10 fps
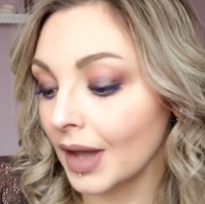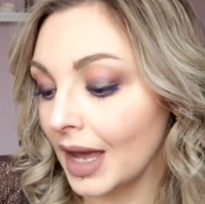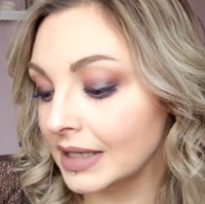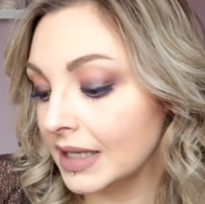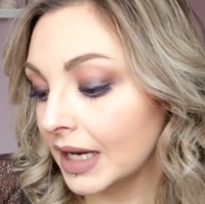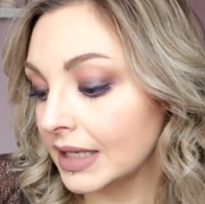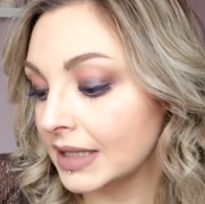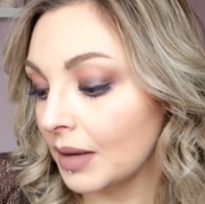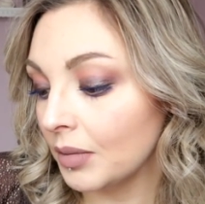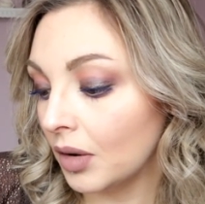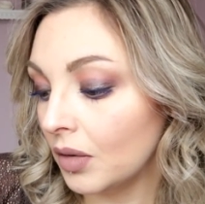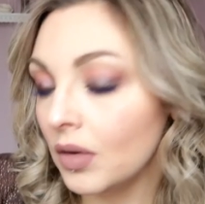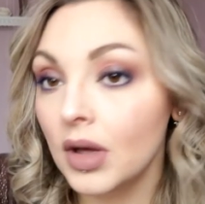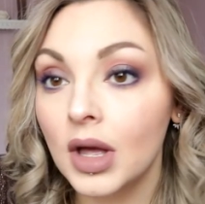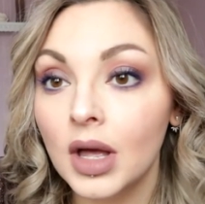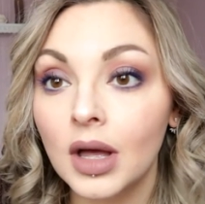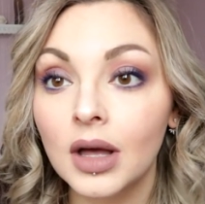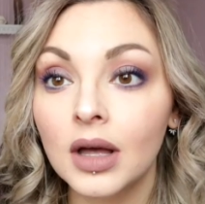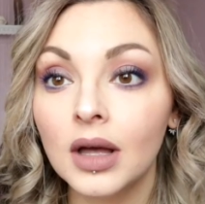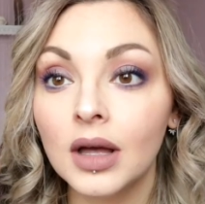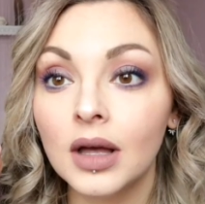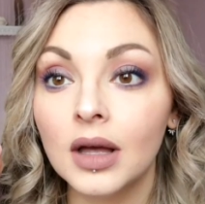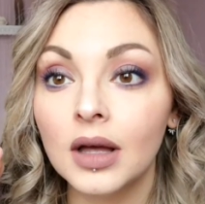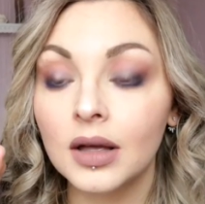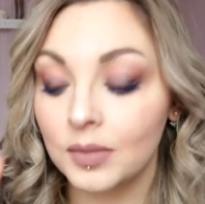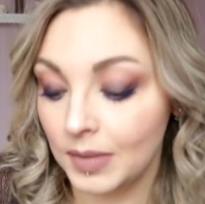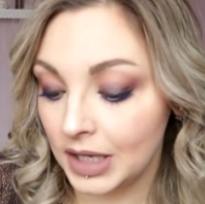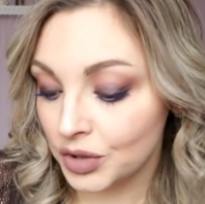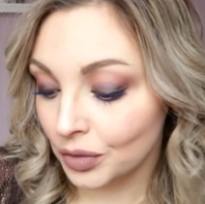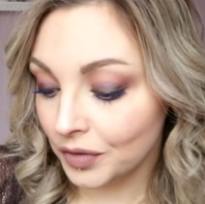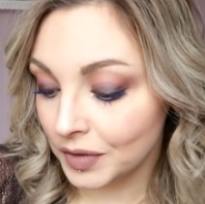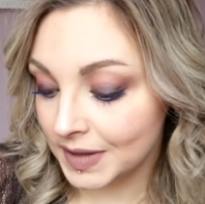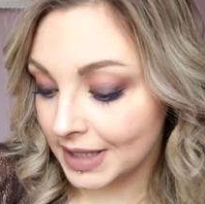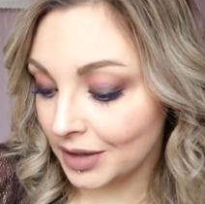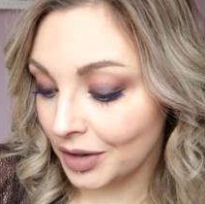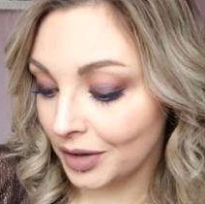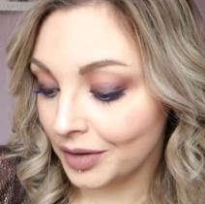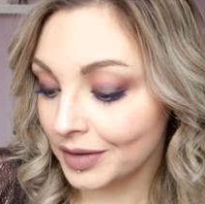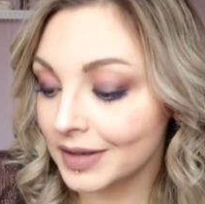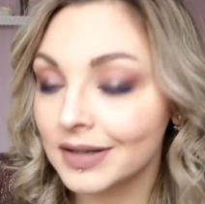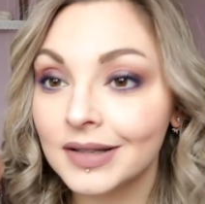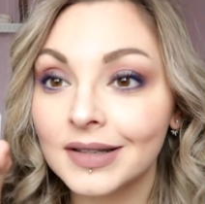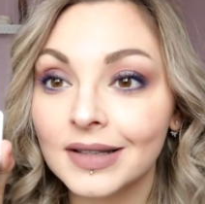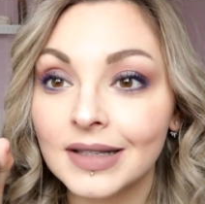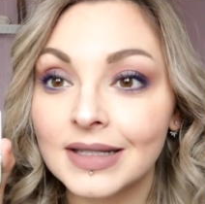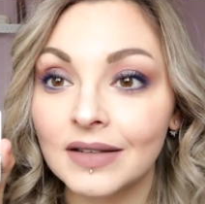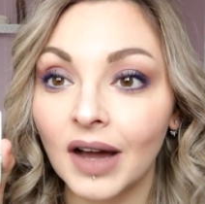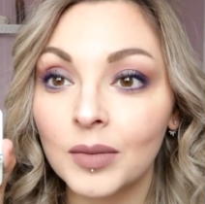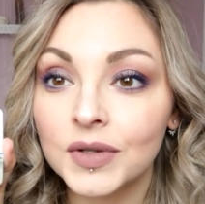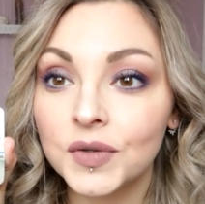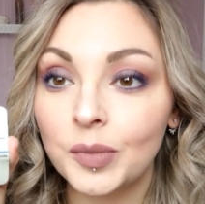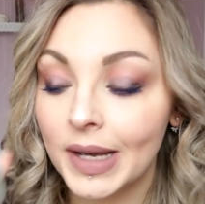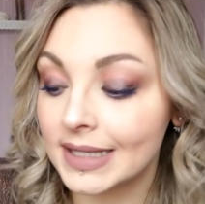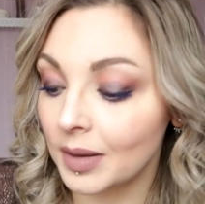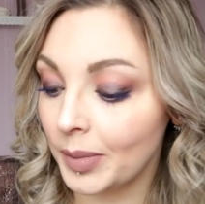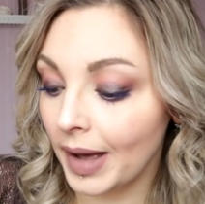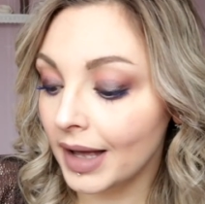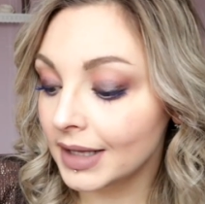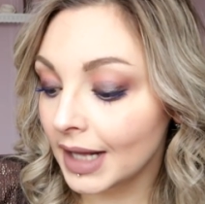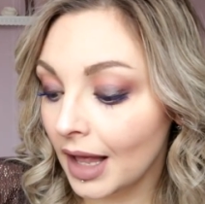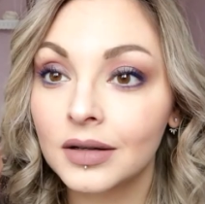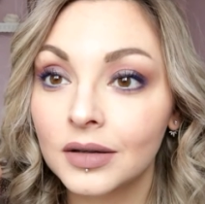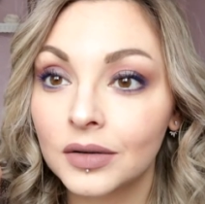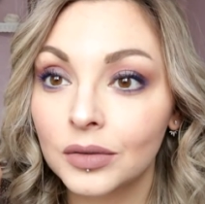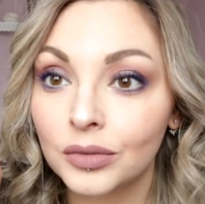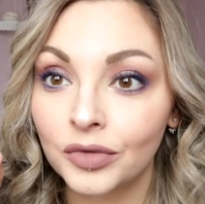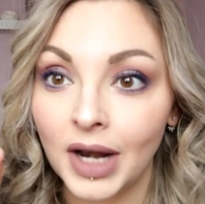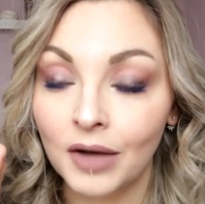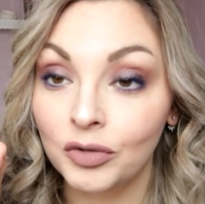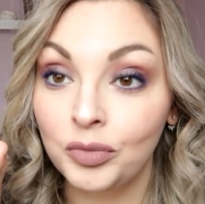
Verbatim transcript: assez récemment. Mais je trouve que c'est vraiment super sympa. Voilà,